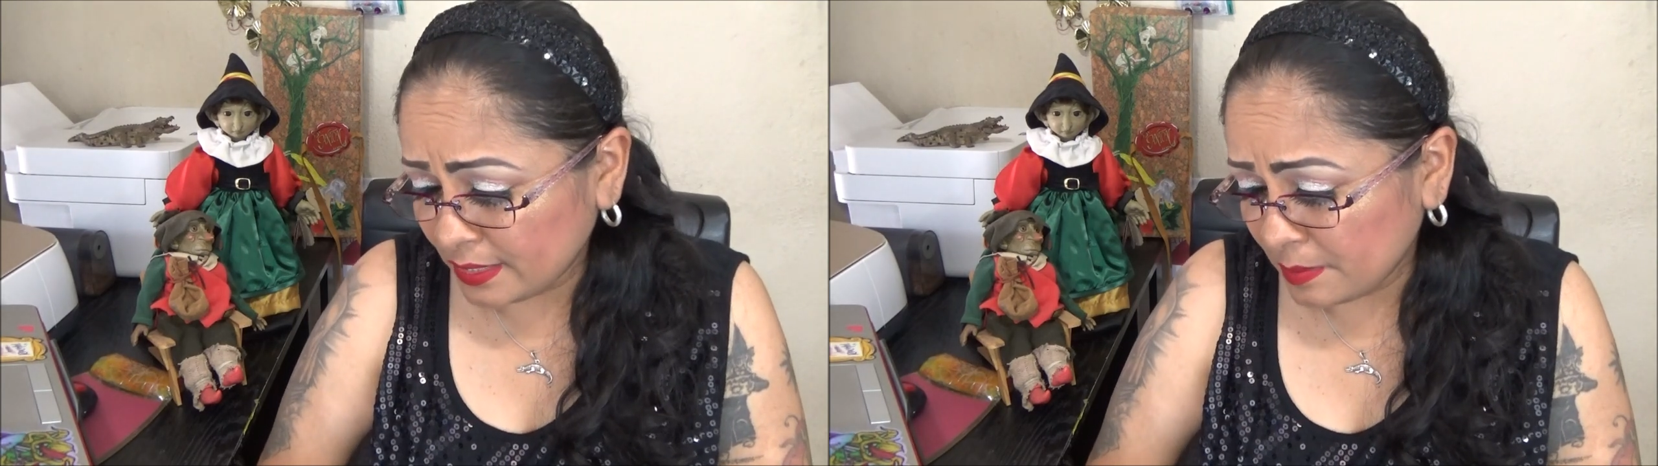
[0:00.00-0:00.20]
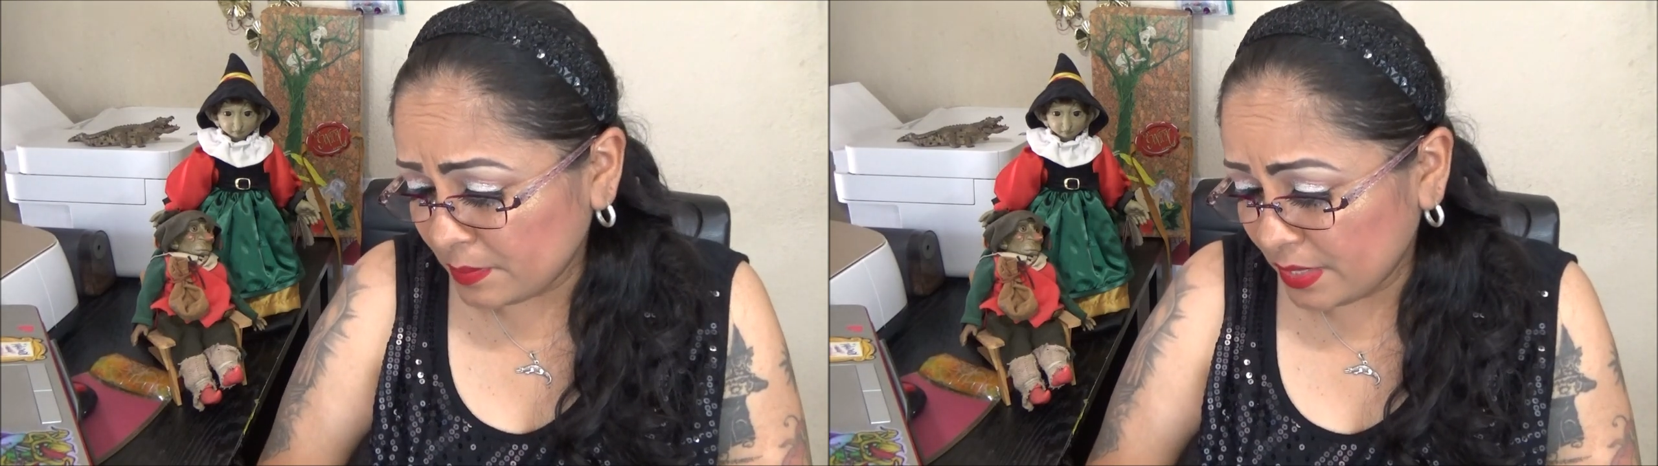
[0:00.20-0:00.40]

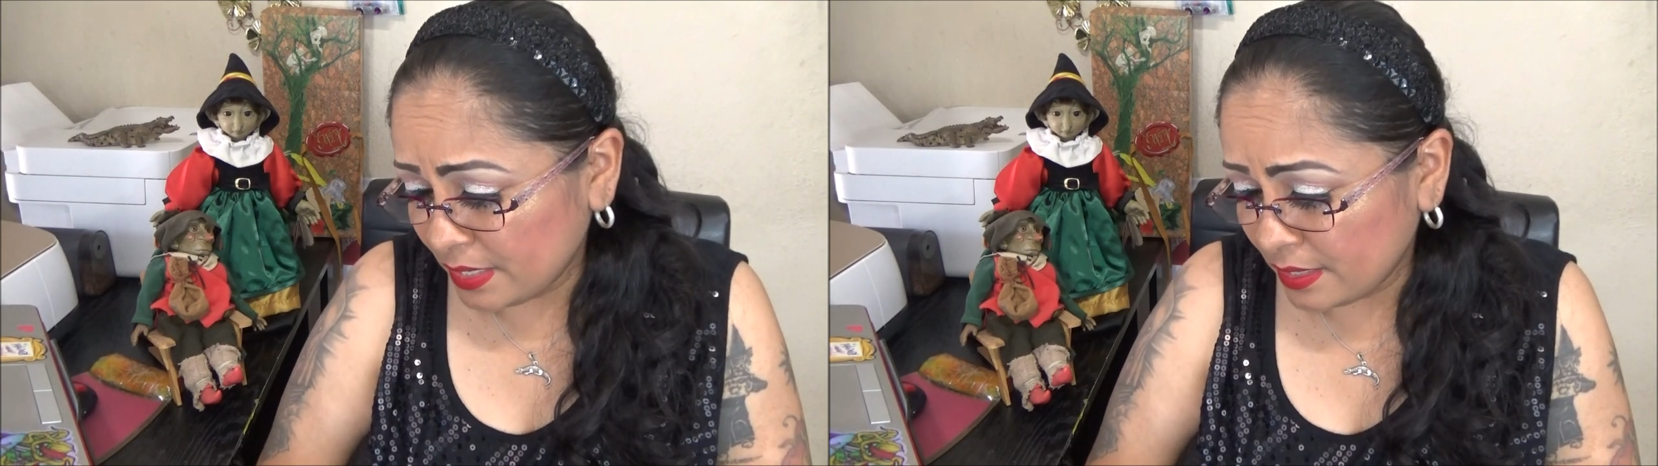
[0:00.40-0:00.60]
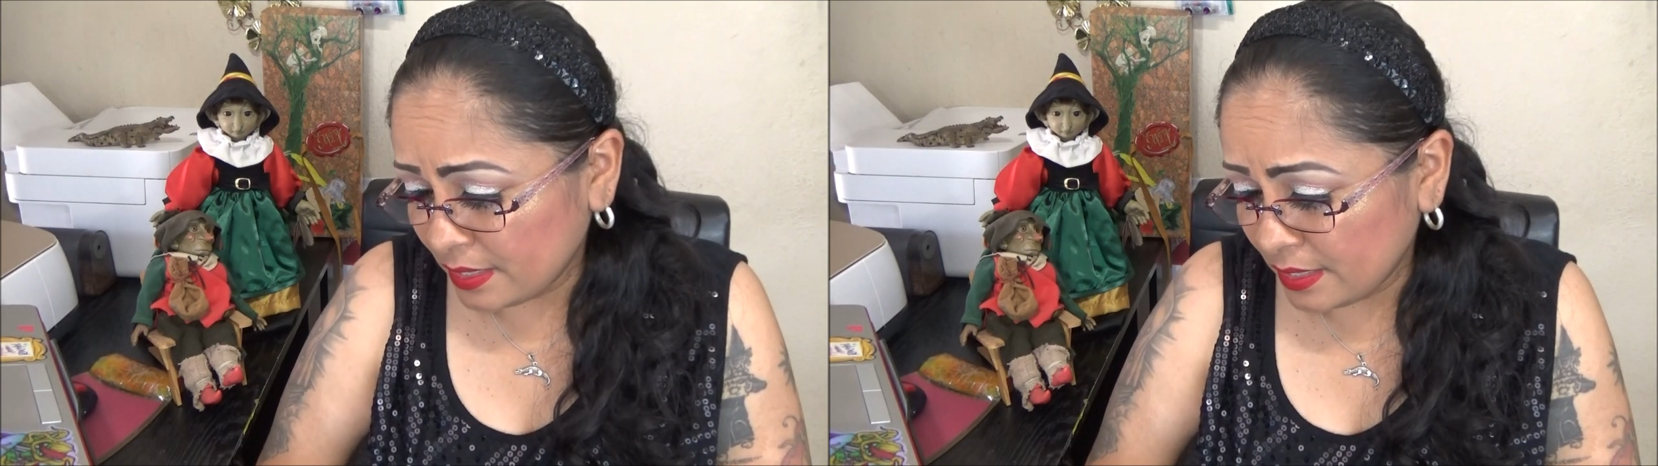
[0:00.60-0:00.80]

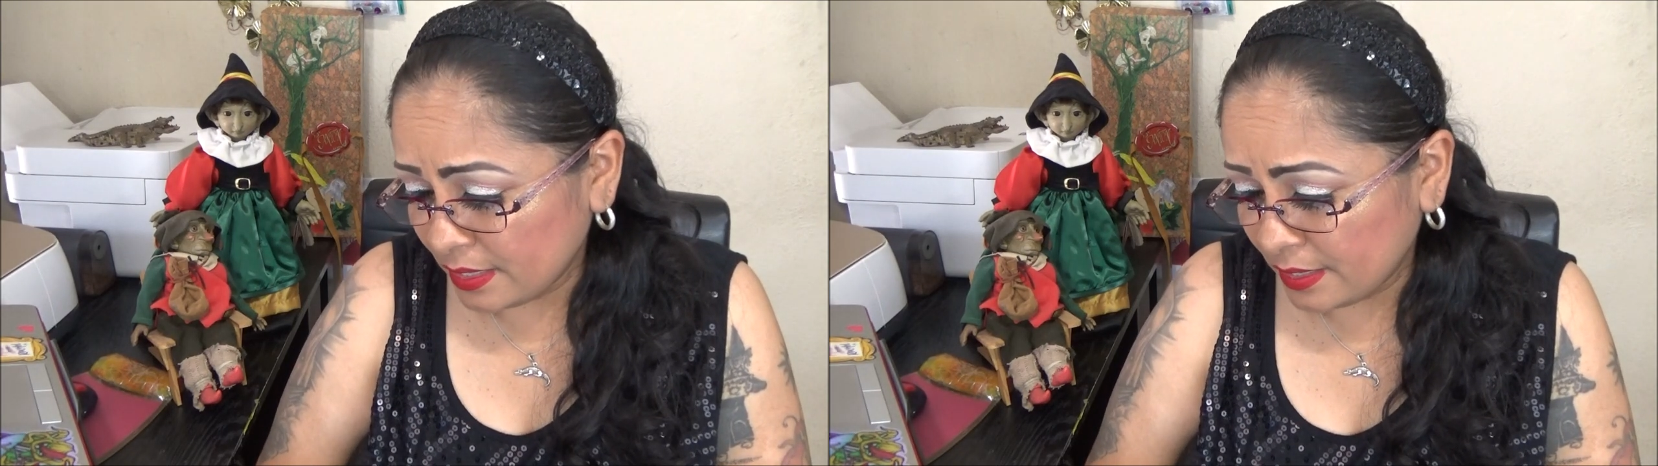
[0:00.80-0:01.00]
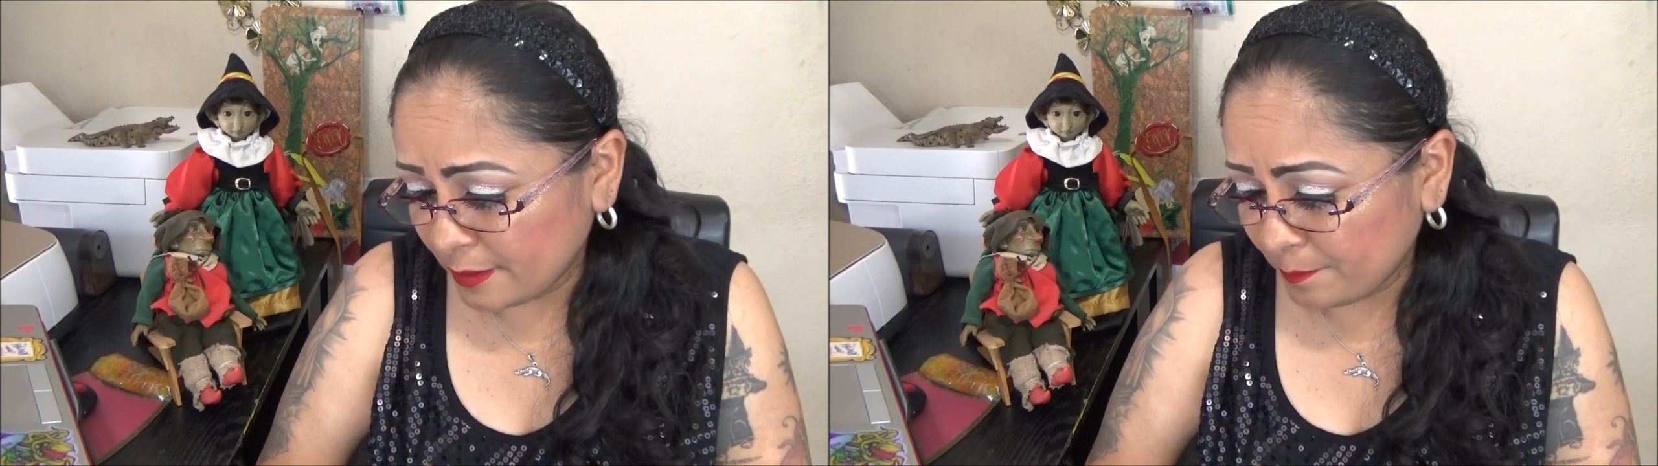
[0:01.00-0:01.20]
también
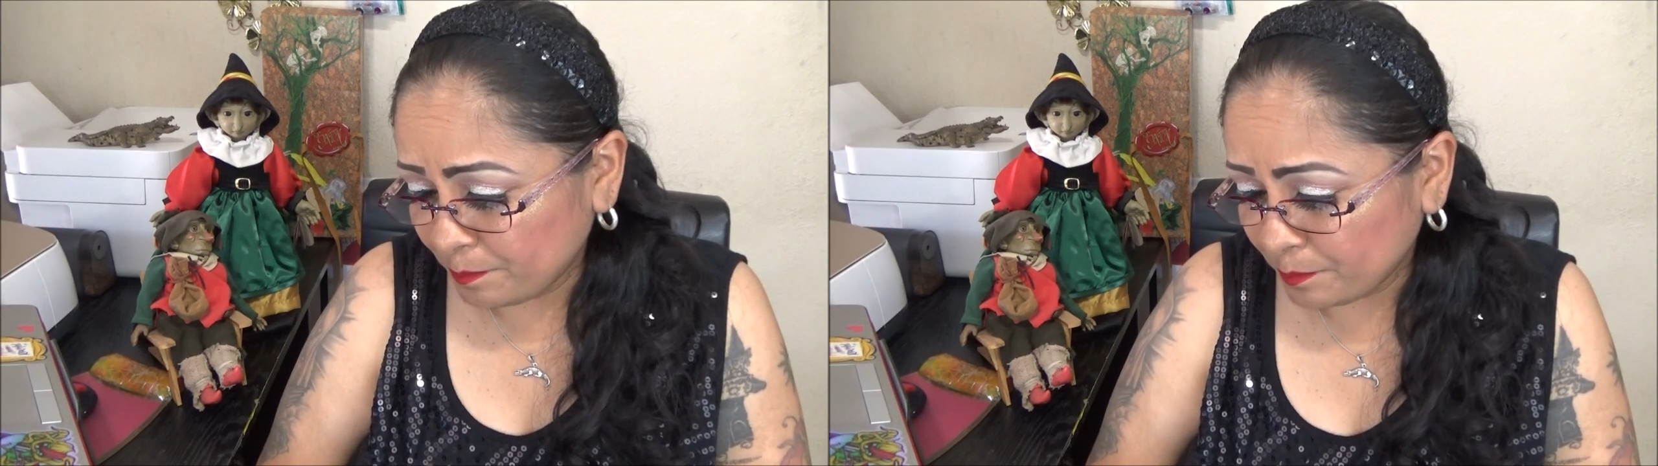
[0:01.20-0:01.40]
ah,